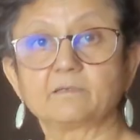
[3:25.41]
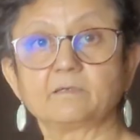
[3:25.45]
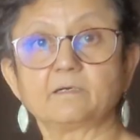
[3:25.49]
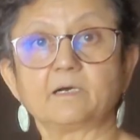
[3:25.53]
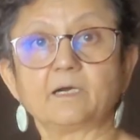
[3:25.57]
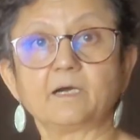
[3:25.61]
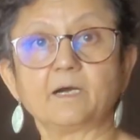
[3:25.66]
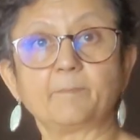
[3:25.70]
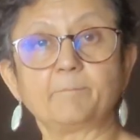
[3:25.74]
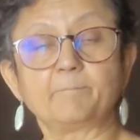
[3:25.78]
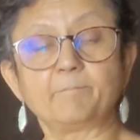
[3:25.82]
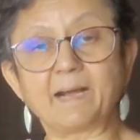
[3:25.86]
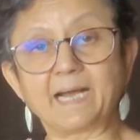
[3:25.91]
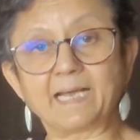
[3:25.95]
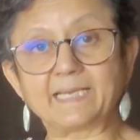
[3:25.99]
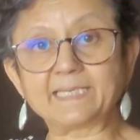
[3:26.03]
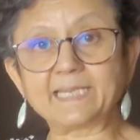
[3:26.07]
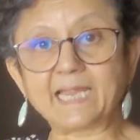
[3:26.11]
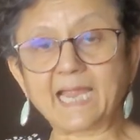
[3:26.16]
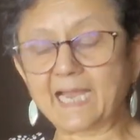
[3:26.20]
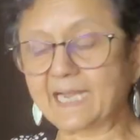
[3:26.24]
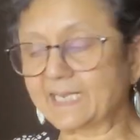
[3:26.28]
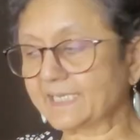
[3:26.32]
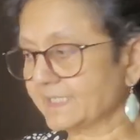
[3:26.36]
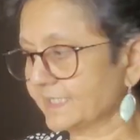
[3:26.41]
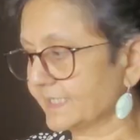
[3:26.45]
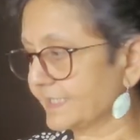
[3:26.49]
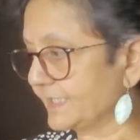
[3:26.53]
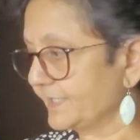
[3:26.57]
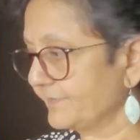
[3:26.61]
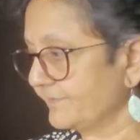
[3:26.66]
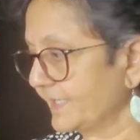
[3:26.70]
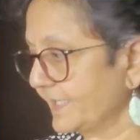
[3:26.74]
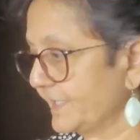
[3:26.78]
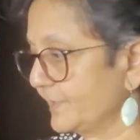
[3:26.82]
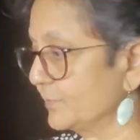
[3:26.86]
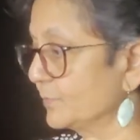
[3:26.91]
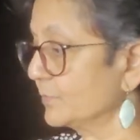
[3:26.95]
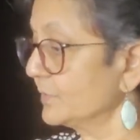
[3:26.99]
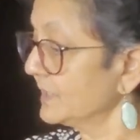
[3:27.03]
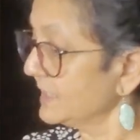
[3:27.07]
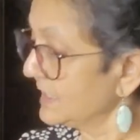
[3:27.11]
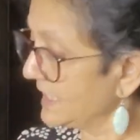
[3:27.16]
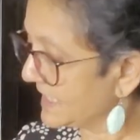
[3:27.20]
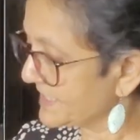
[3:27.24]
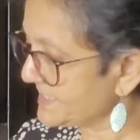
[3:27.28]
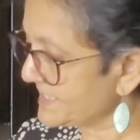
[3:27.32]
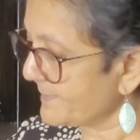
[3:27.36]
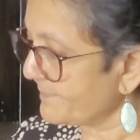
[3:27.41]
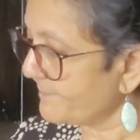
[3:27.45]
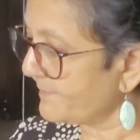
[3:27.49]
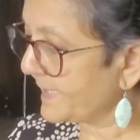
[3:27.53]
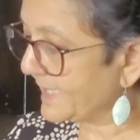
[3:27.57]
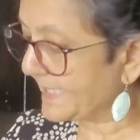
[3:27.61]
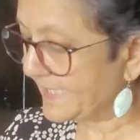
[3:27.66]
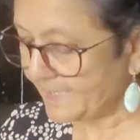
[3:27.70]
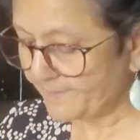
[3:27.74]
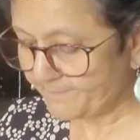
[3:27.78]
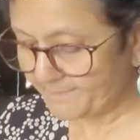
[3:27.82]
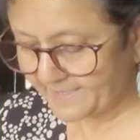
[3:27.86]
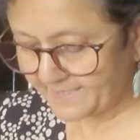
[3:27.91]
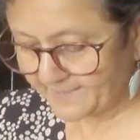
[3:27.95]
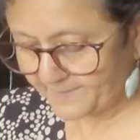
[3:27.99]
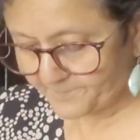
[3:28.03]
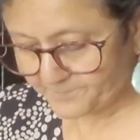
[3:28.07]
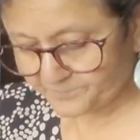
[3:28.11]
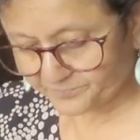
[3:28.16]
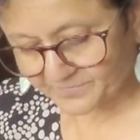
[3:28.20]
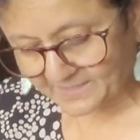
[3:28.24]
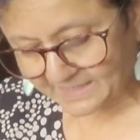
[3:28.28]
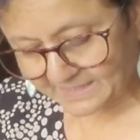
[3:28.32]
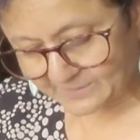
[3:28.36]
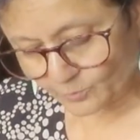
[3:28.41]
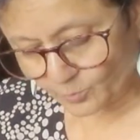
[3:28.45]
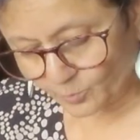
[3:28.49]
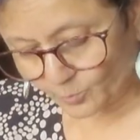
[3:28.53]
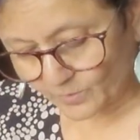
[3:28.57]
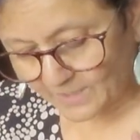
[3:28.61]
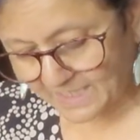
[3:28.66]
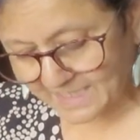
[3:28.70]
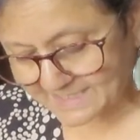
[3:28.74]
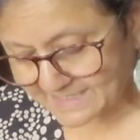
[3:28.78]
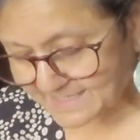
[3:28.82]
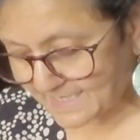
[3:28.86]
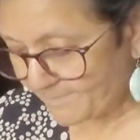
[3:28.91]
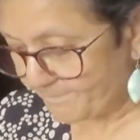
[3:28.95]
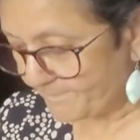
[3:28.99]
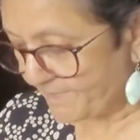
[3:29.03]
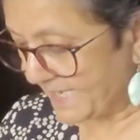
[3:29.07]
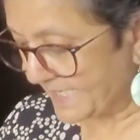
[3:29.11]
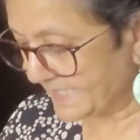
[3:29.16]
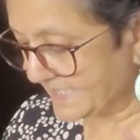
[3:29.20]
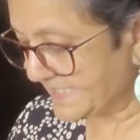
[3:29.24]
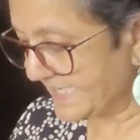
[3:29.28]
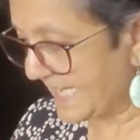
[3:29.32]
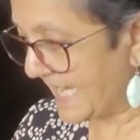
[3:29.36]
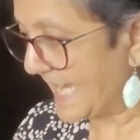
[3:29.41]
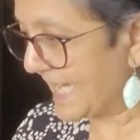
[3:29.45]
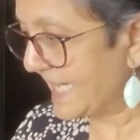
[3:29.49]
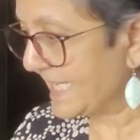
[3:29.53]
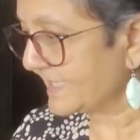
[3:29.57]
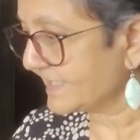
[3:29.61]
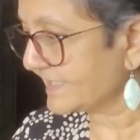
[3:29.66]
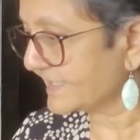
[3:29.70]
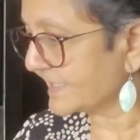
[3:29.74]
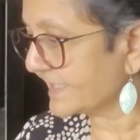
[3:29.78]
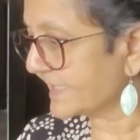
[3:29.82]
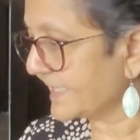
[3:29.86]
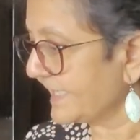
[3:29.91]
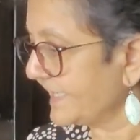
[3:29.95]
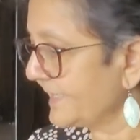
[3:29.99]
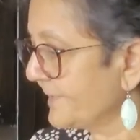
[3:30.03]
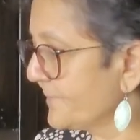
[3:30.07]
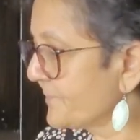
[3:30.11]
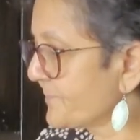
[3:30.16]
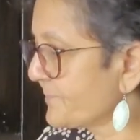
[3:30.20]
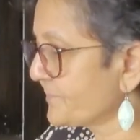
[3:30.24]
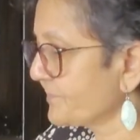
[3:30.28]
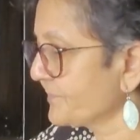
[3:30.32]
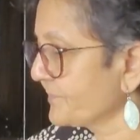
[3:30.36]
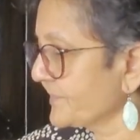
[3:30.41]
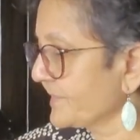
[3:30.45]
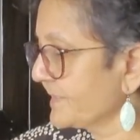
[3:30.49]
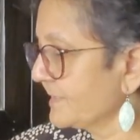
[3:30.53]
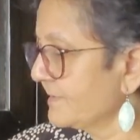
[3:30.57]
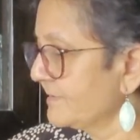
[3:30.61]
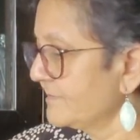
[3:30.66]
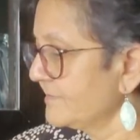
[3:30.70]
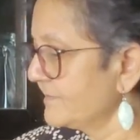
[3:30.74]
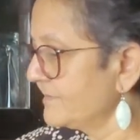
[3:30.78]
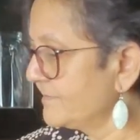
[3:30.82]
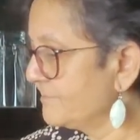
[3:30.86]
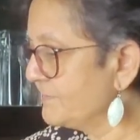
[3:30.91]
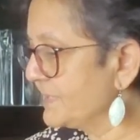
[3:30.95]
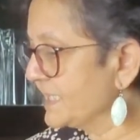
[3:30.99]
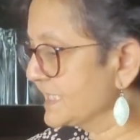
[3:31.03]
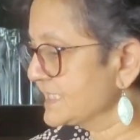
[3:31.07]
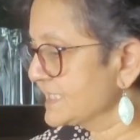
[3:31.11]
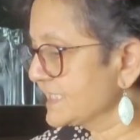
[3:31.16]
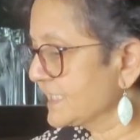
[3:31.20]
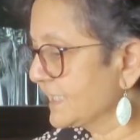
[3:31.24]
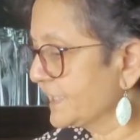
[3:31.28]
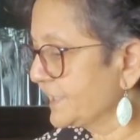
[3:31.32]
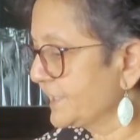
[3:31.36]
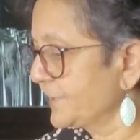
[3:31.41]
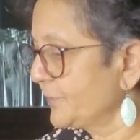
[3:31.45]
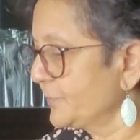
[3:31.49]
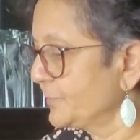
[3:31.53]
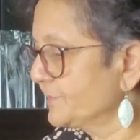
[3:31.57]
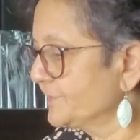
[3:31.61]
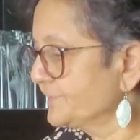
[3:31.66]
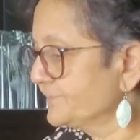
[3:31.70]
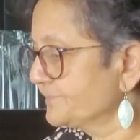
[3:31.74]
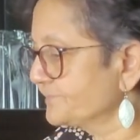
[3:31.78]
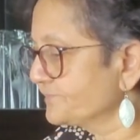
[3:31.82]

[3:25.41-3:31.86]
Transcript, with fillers: आ, पानी ऐड करने वाली हूँ अच्छा पहले मैं थोड़ा सा पानी ऐड करके मिक्स करती हूँ